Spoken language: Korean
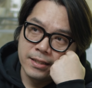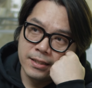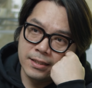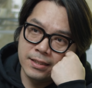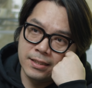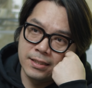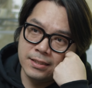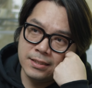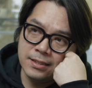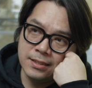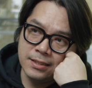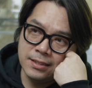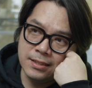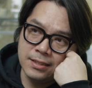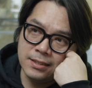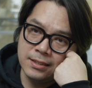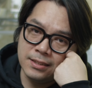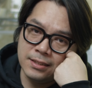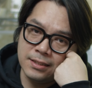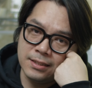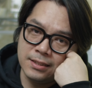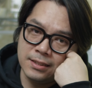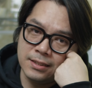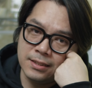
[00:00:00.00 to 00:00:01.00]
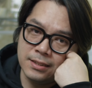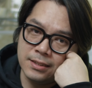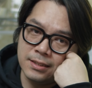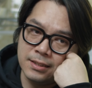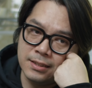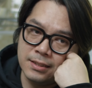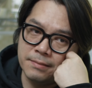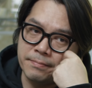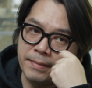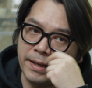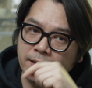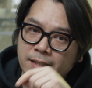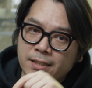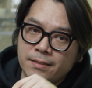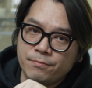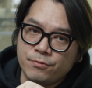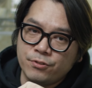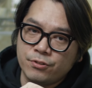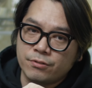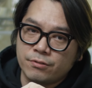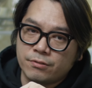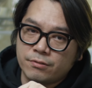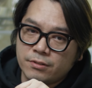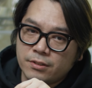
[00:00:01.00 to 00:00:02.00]
그
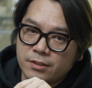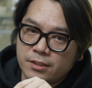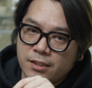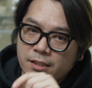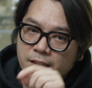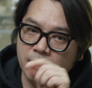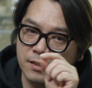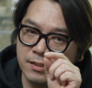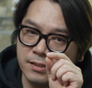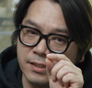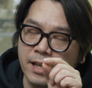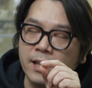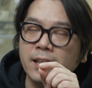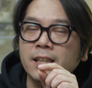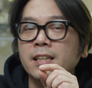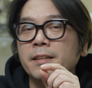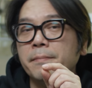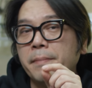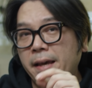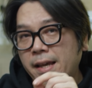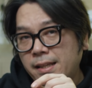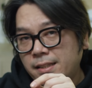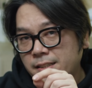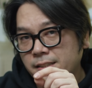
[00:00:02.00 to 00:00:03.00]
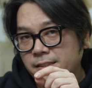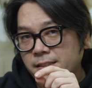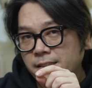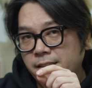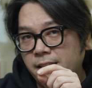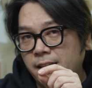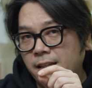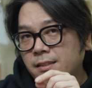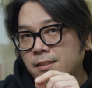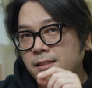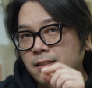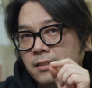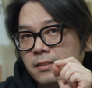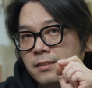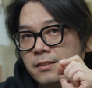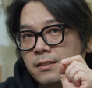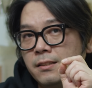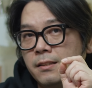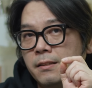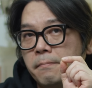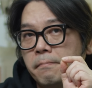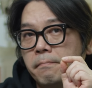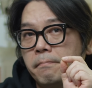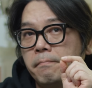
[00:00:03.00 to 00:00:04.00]
맹금류, 그러니까 새끼 매들, 개들은